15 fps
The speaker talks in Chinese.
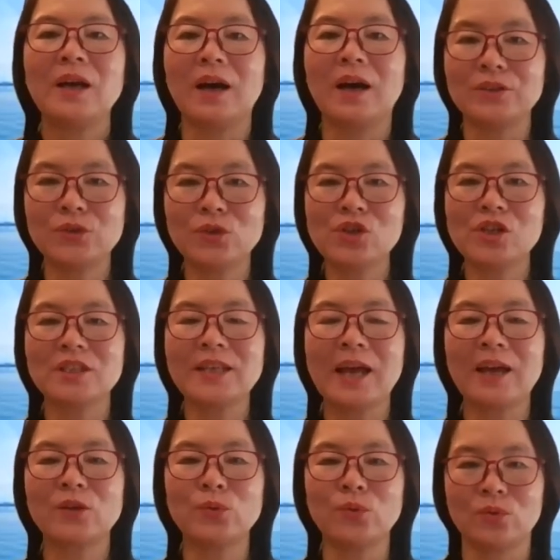啊，就是
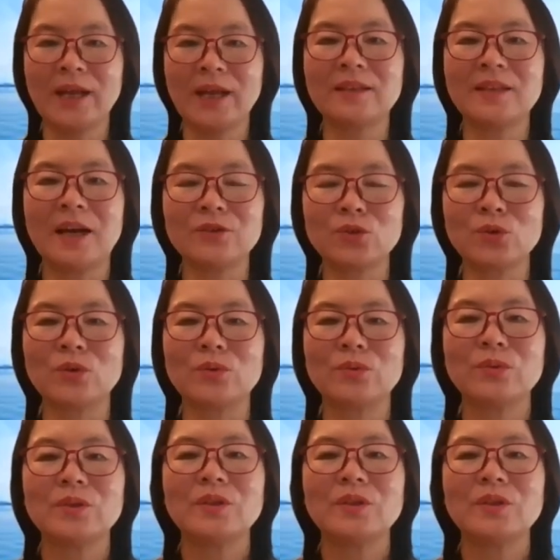在苦难当中，